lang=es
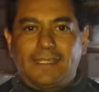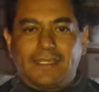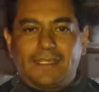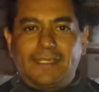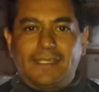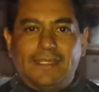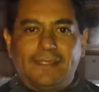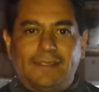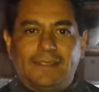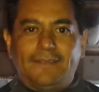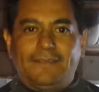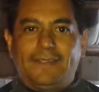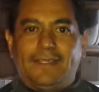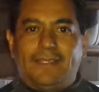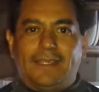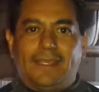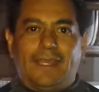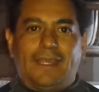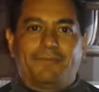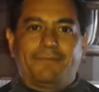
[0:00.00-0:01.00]
quien le
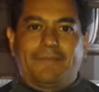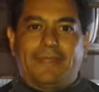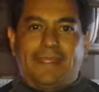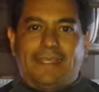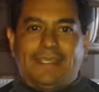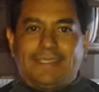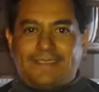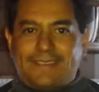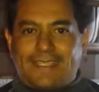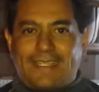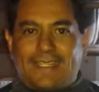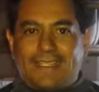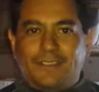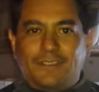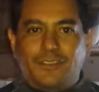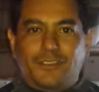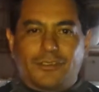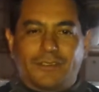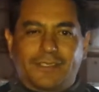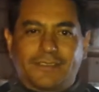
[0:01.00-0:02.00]
dedica esta
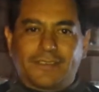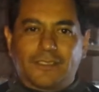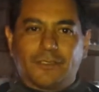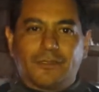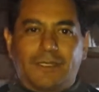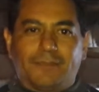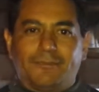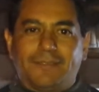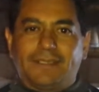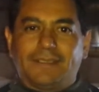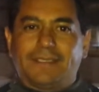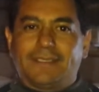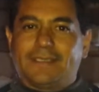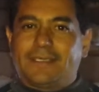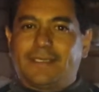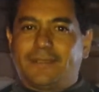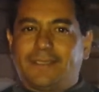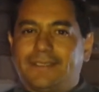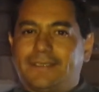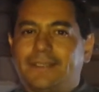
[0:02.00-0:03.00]
canción que seguramente
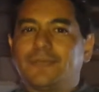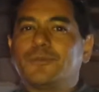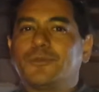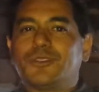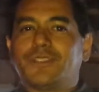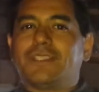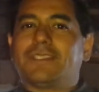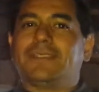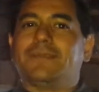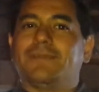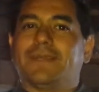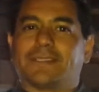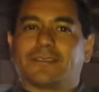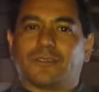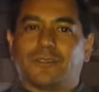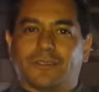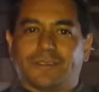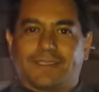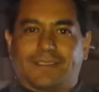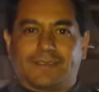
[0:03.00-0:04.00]
te va a decir muchísimas
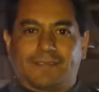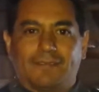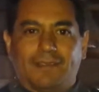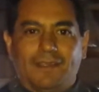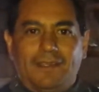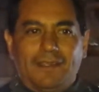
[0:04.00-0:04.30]
cosas.